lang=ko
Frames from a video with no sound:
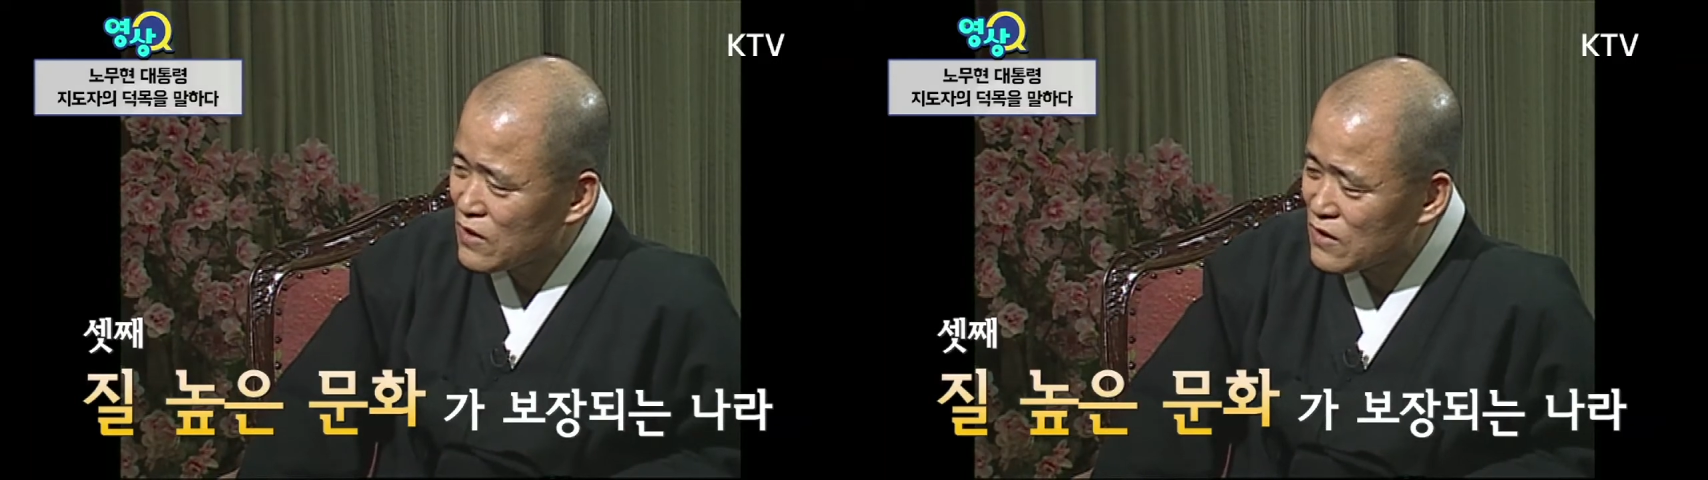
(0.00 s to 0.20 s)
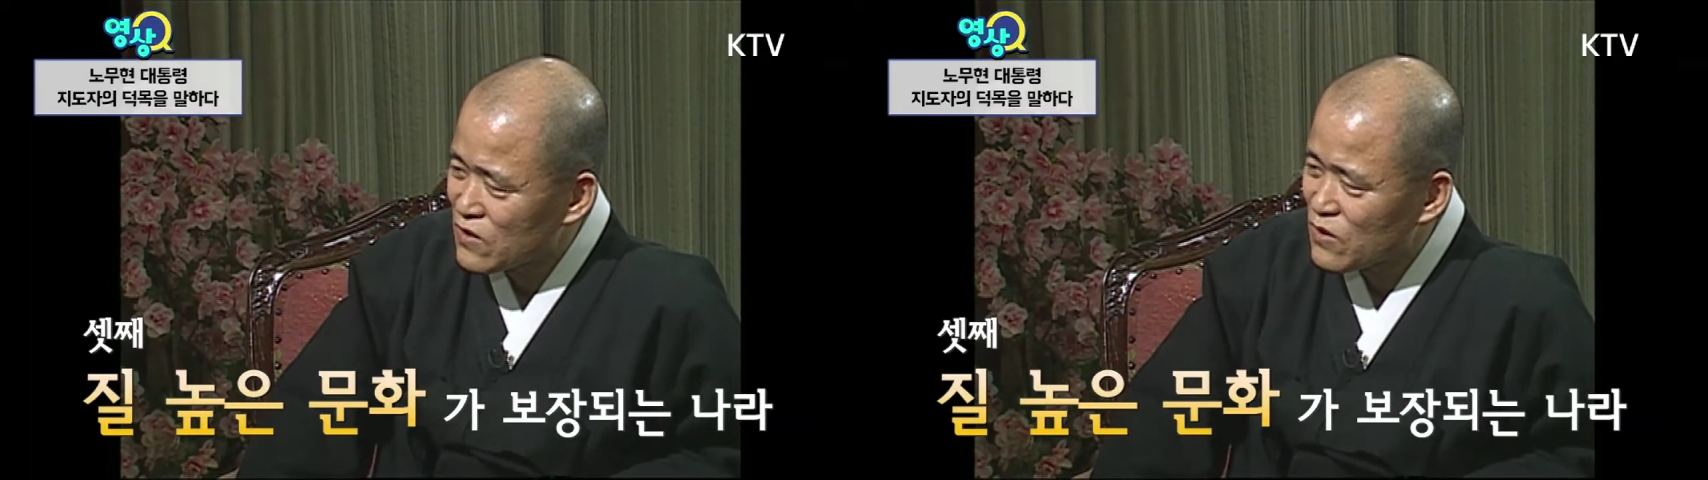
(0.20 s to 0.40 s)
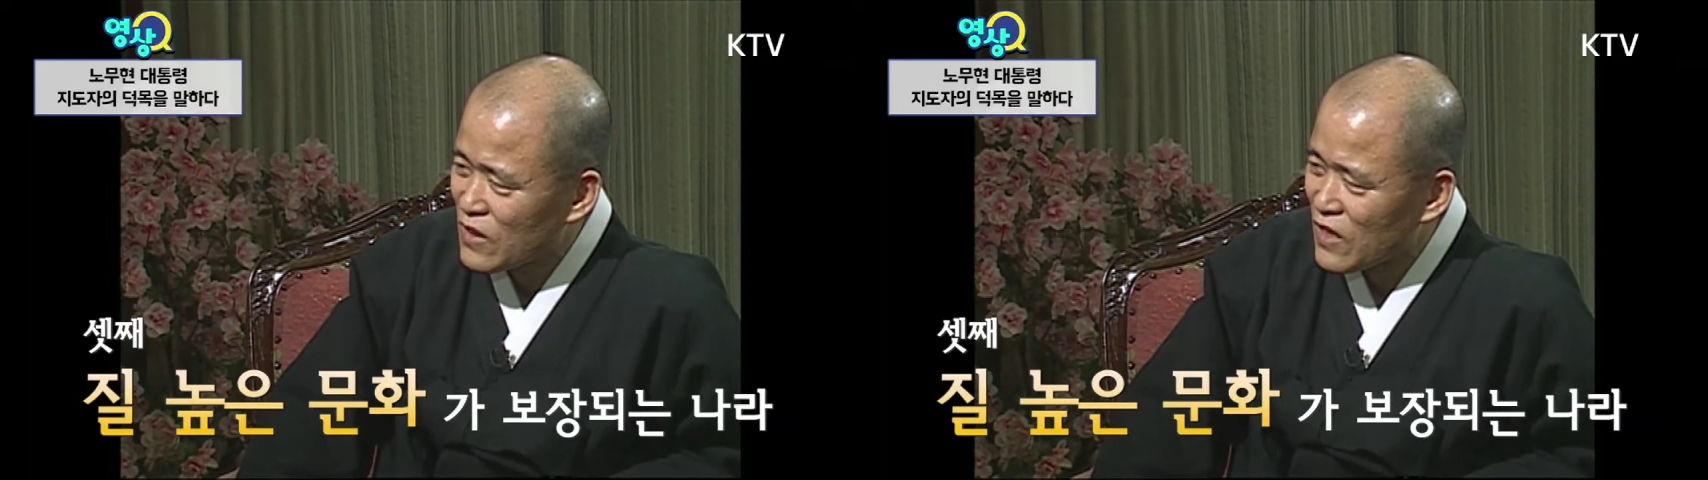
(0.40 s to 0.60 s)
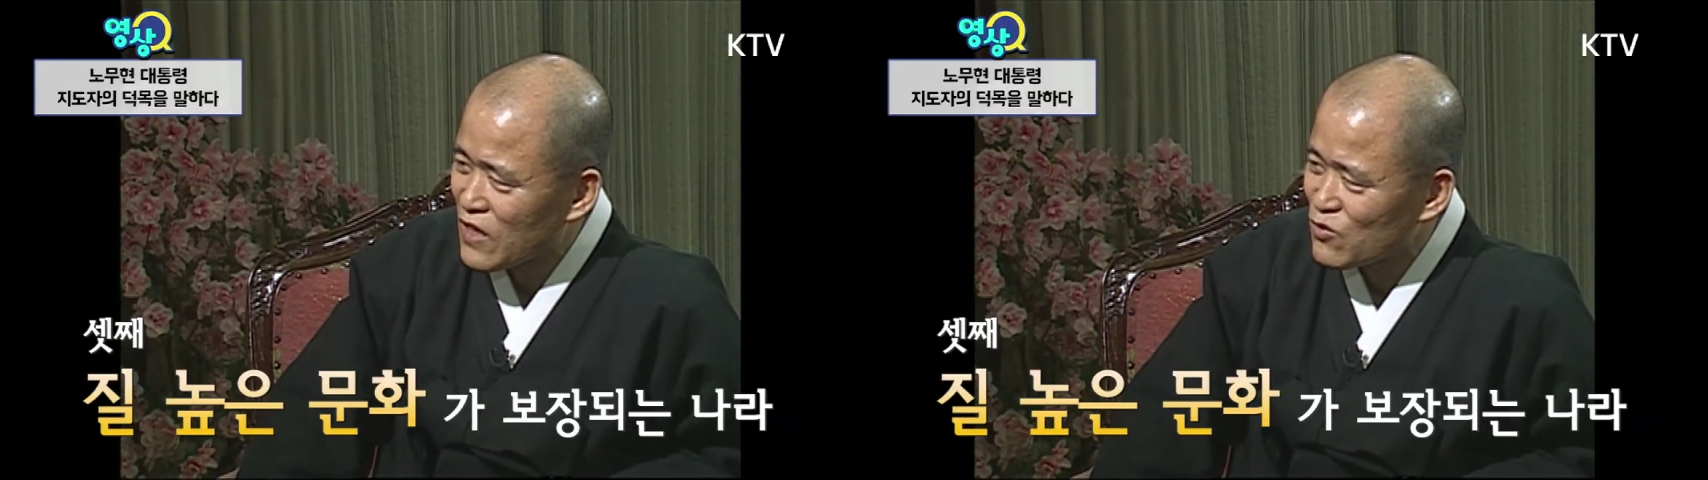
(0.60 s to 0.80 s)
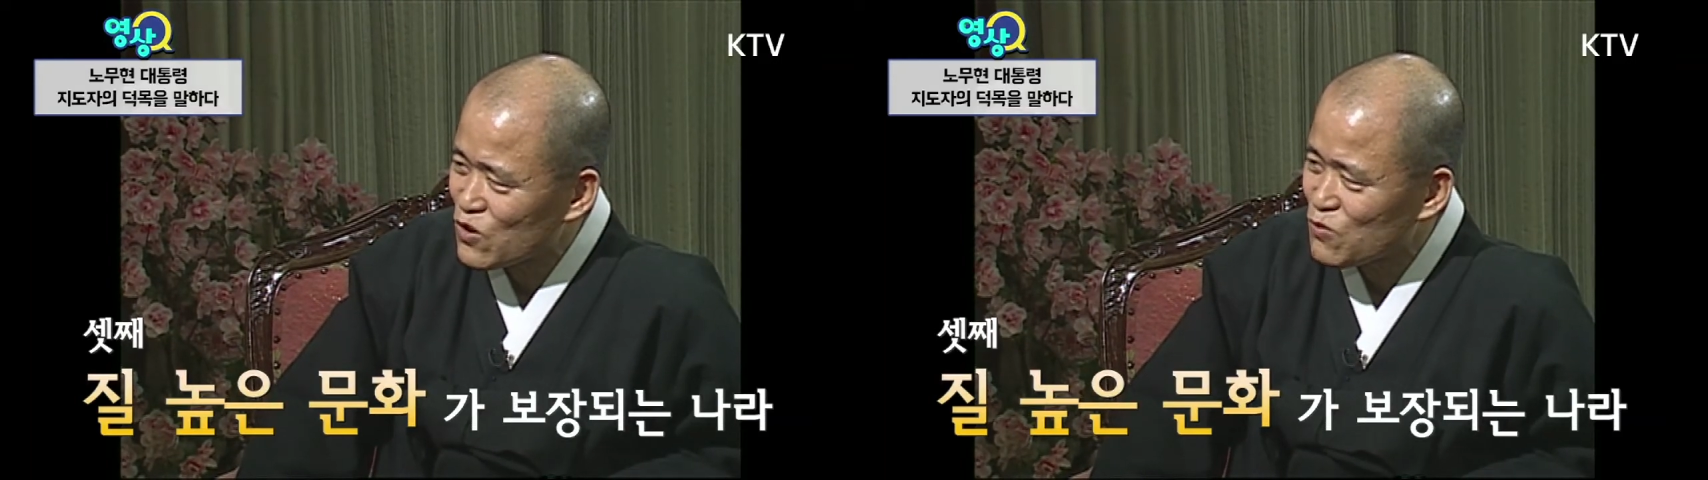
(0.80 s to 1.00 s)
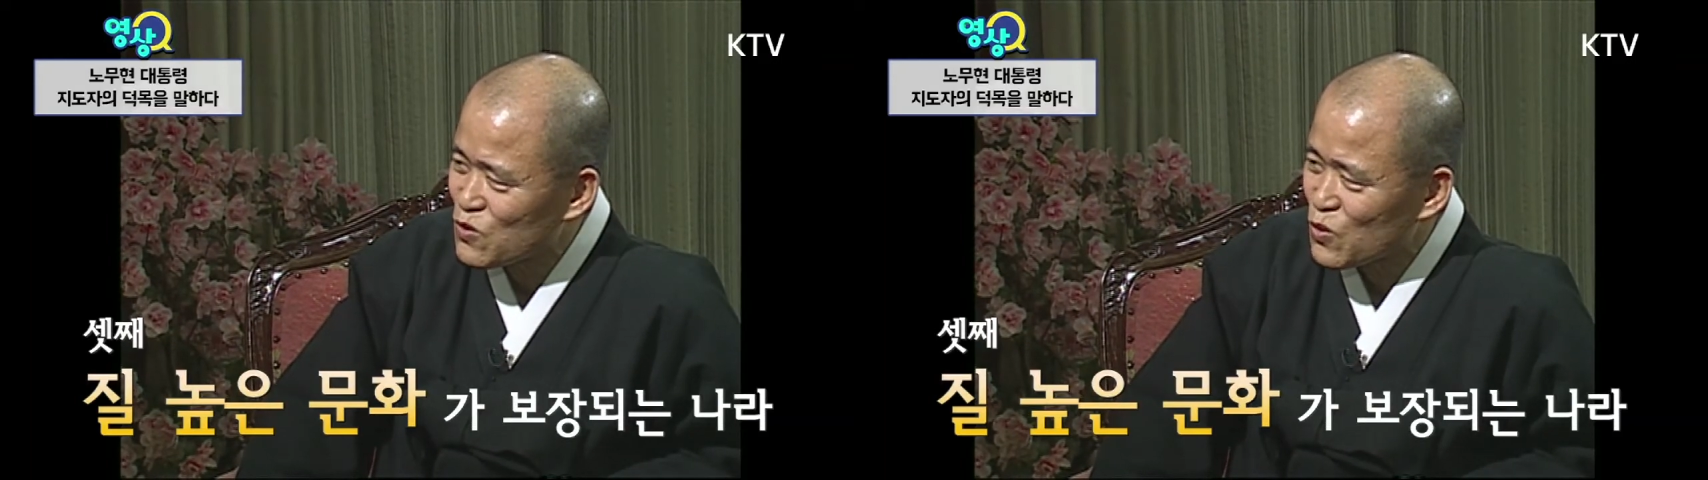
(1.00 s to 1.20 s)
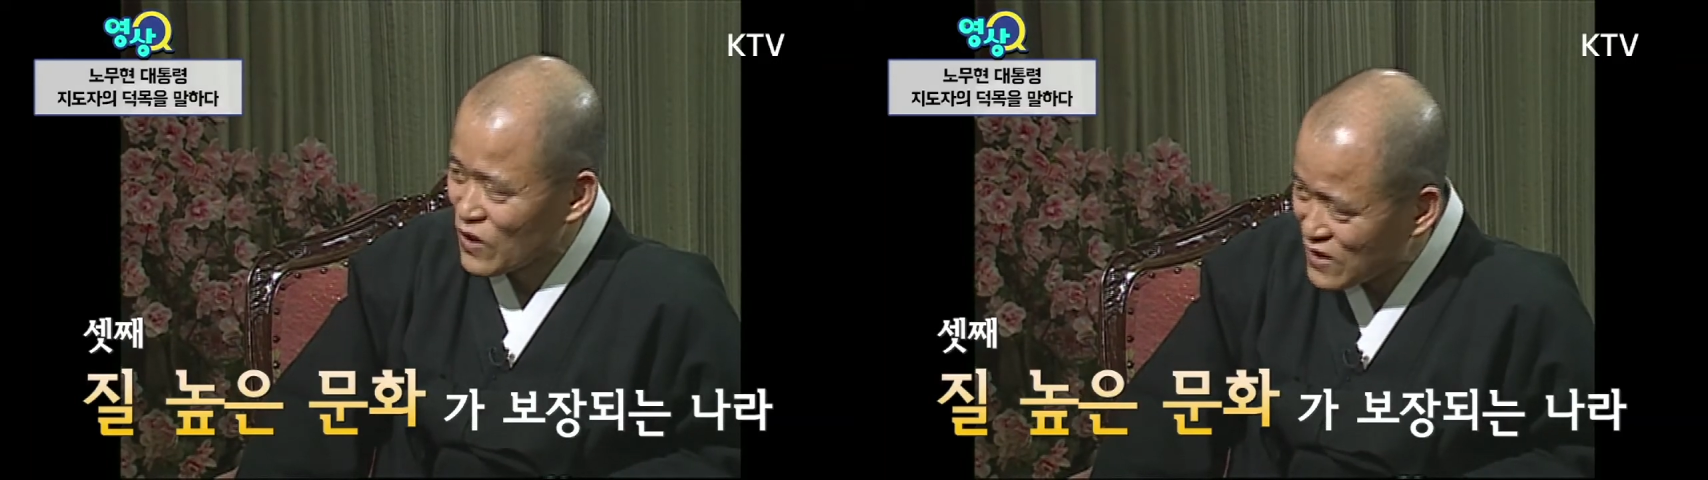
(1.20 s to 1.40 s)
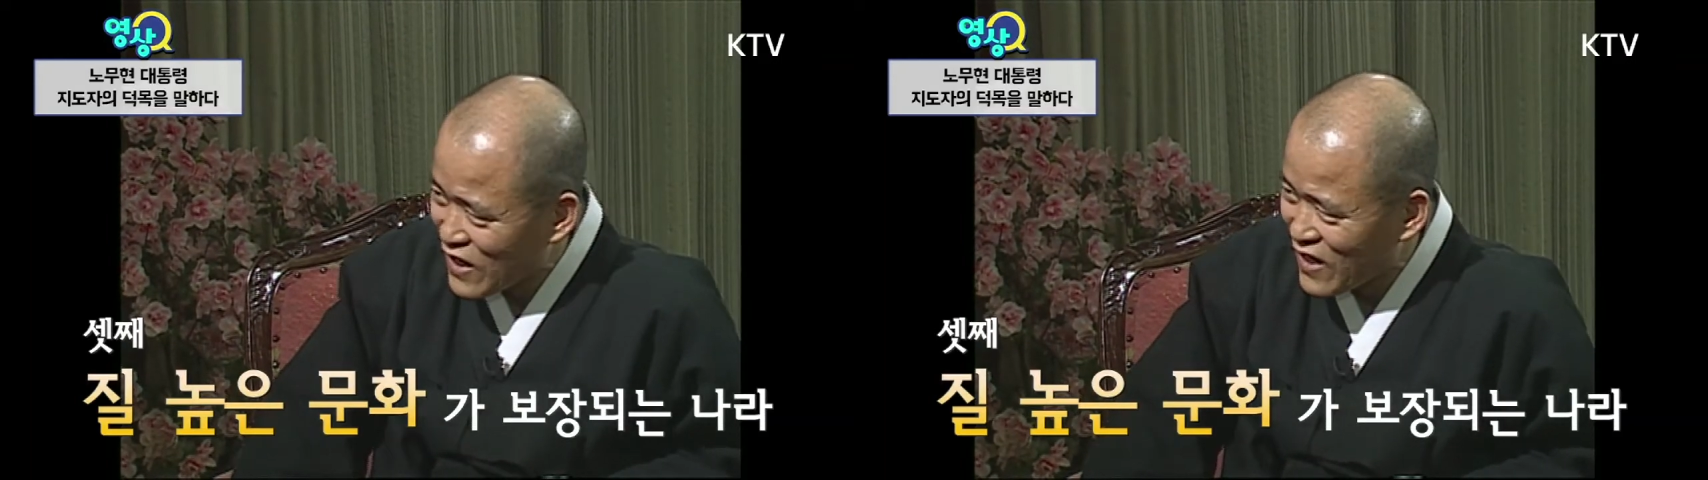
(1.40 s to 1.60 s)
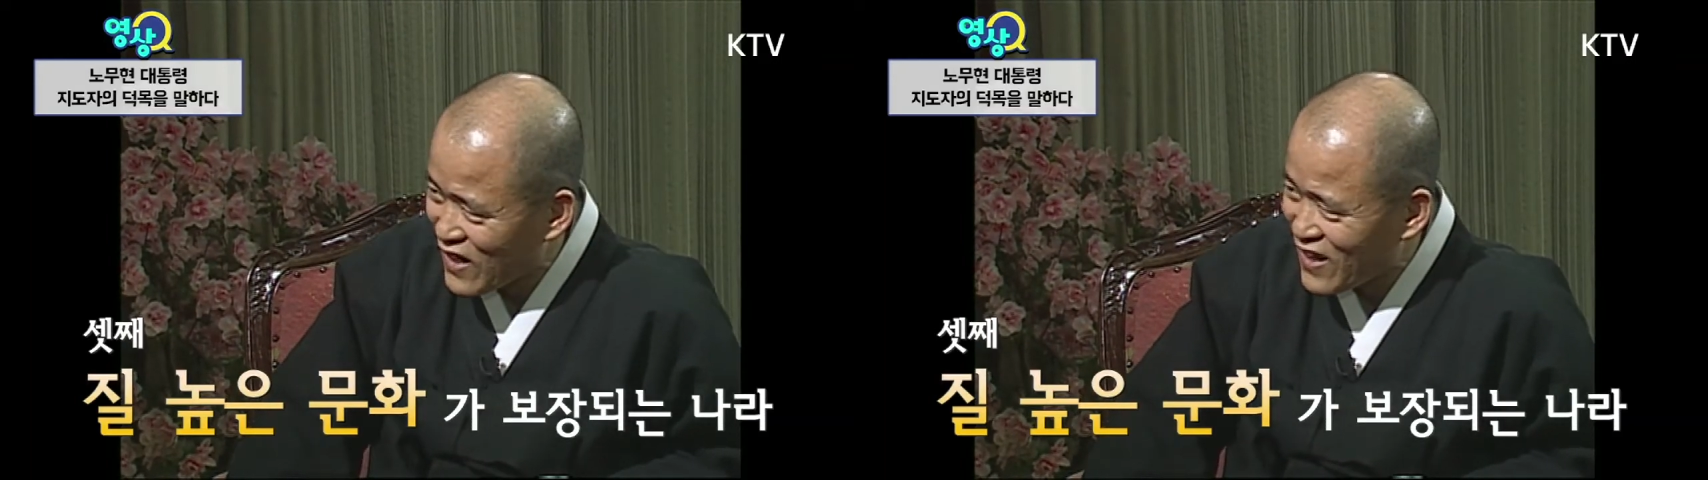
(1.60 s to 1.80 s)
그런 나라가 됐으면 좋겠다.